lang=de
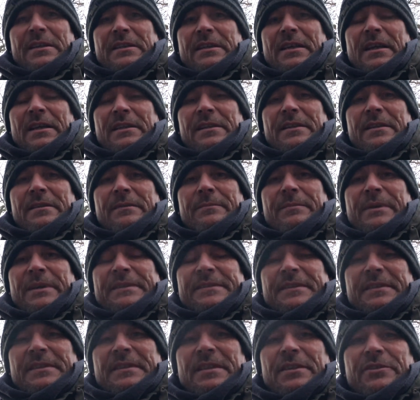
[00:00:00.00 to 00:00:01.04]
Dann
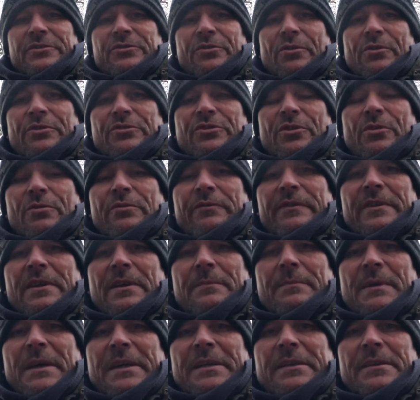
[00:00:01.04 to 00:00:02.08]
präsentiere ich euch auch wieder
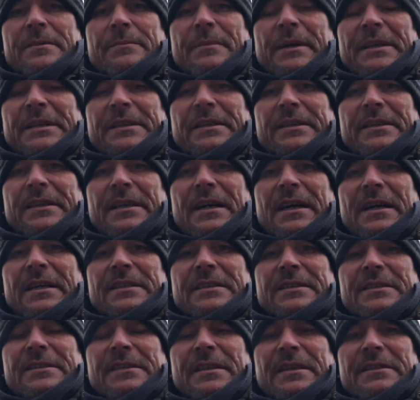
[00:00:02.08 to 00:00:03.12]
meine
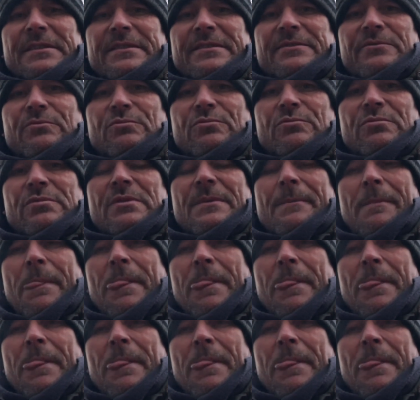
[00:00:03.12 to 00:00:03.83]
Materialien dazu.